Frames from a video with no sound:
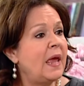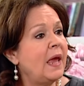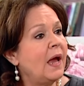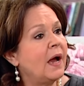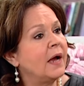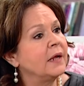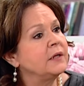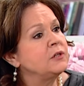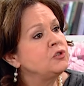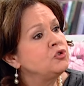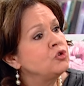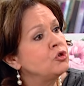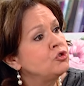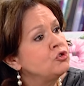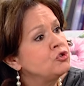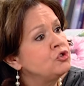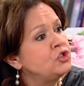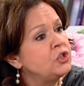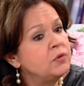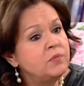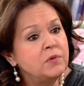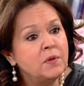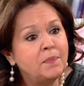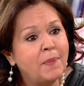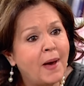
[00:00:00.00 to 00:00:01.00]
yani çocuk
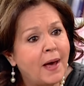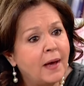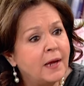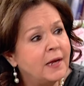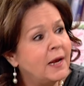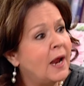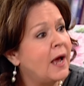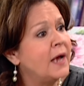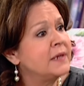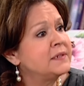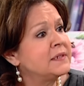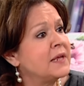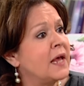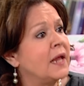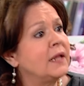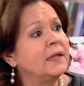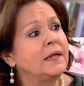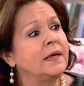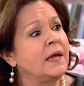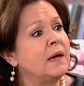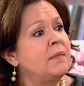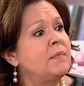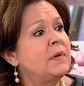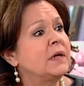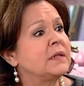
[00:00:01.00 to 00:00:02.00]
şimdi bayrağı
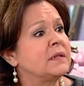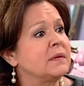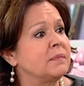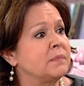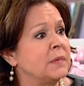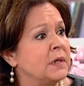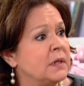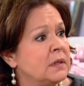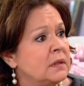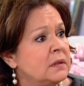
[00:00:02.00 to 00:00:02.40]
sallayamadı mı?